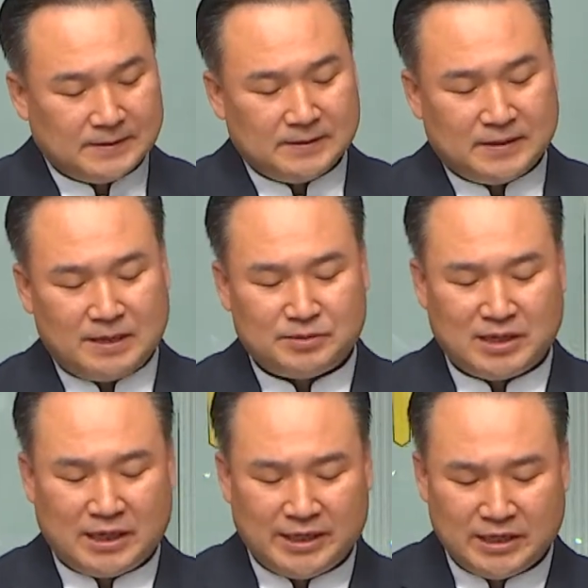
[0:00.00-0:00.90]

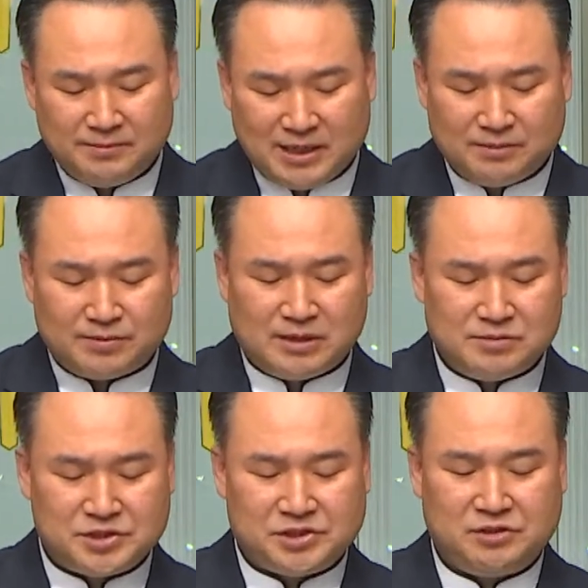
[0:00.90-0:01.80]
하나님이
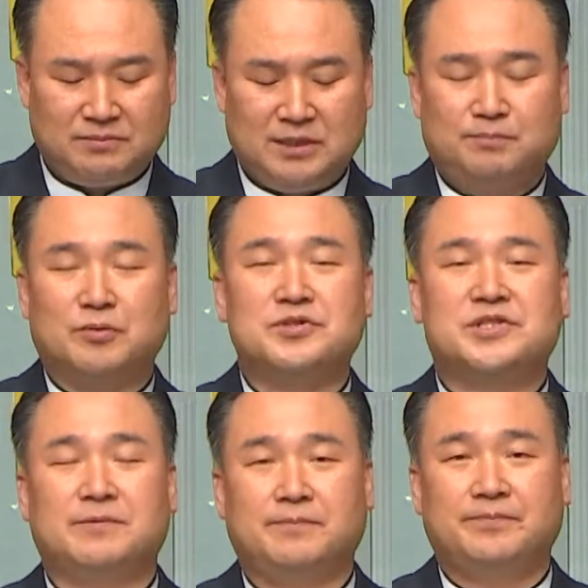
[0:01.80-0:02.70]
아브라함을 시험한
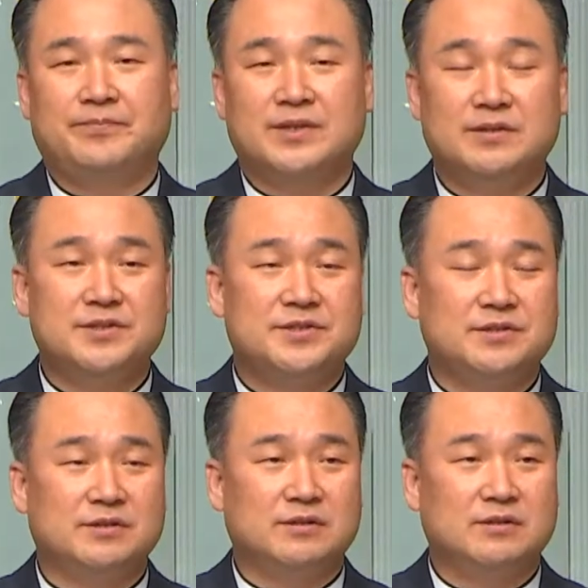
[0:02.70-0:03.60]
본심,
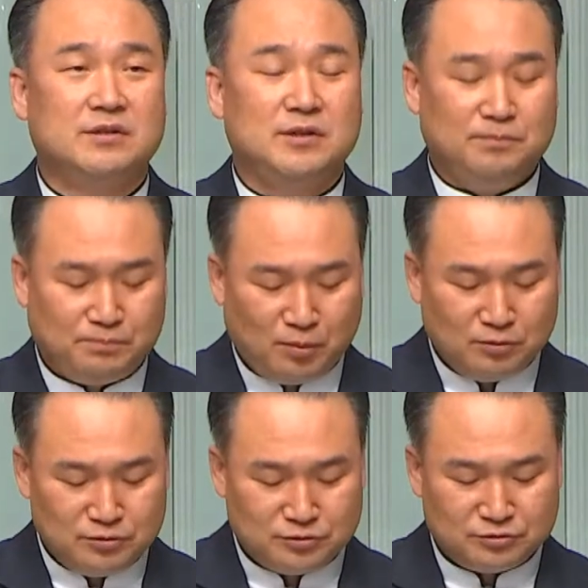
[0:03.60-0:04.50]
그것은
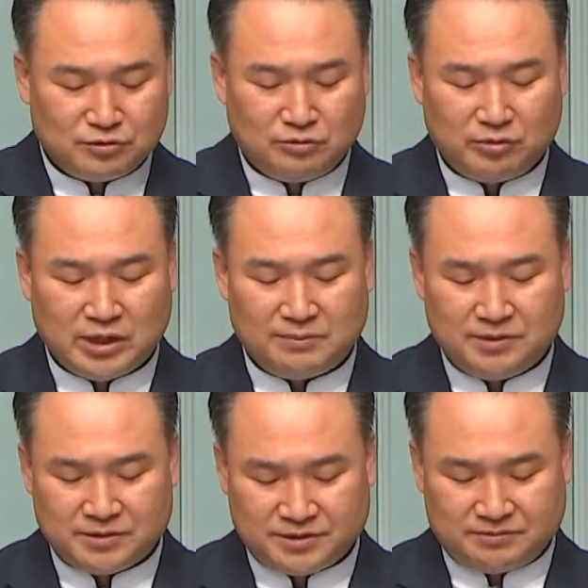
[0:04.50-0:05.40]
복을 주기
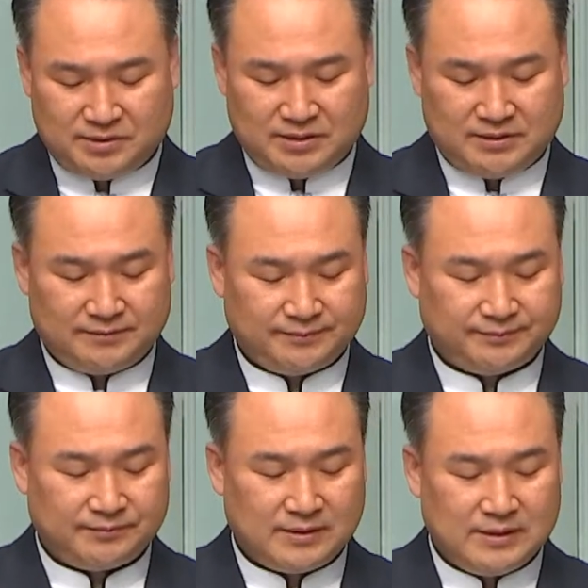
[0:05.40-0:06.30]
위함이었습니다.
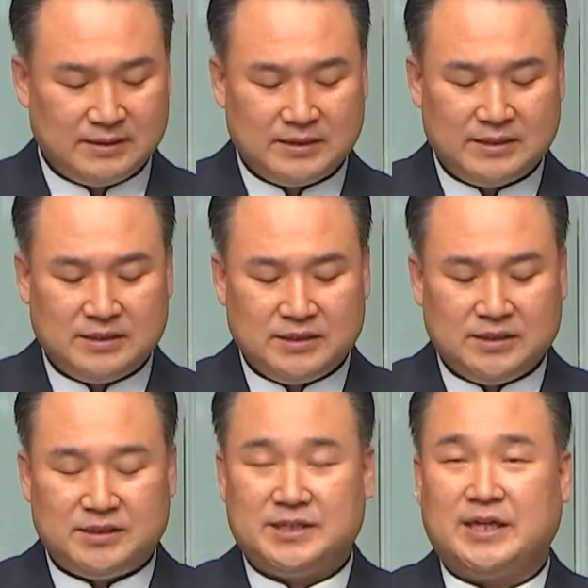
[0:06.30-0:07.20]

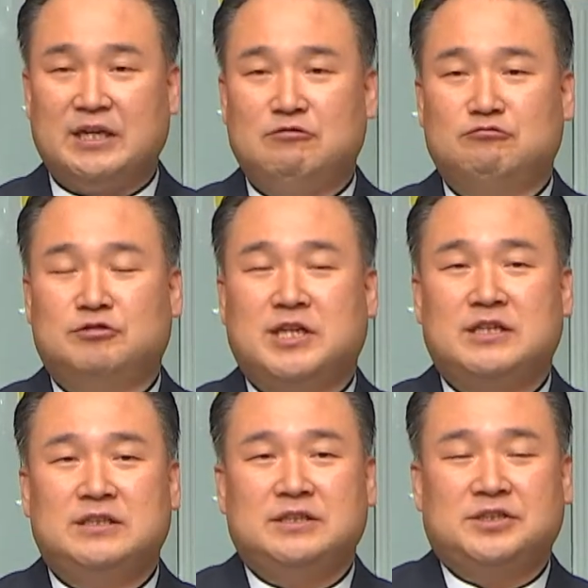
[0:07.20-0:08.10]
이삭이
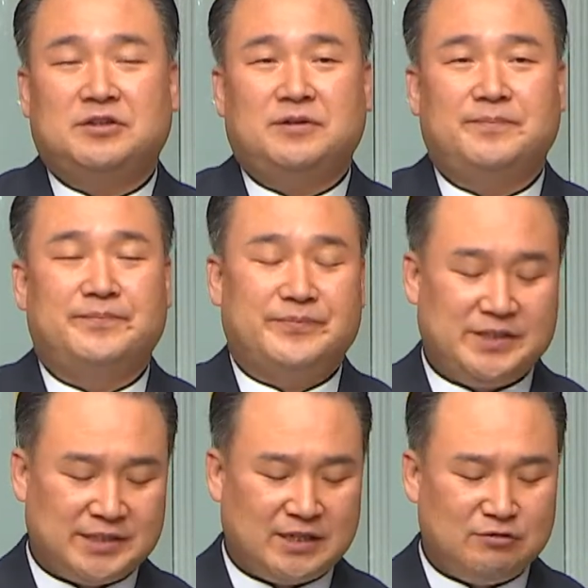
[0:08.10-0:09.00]
우상처럼
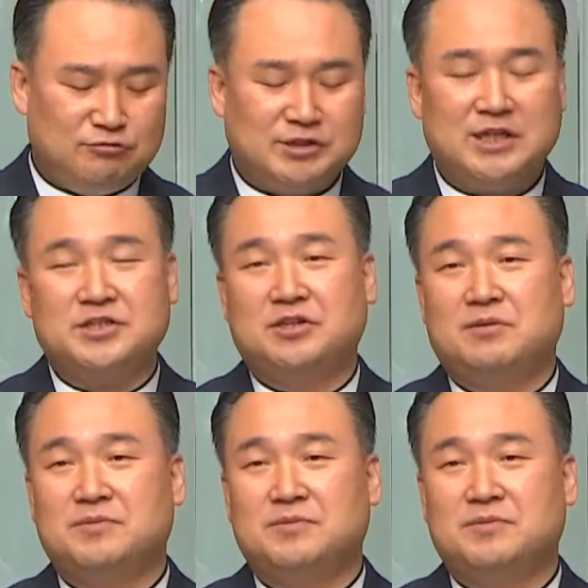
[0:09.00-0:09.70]
이삭을 우상처럼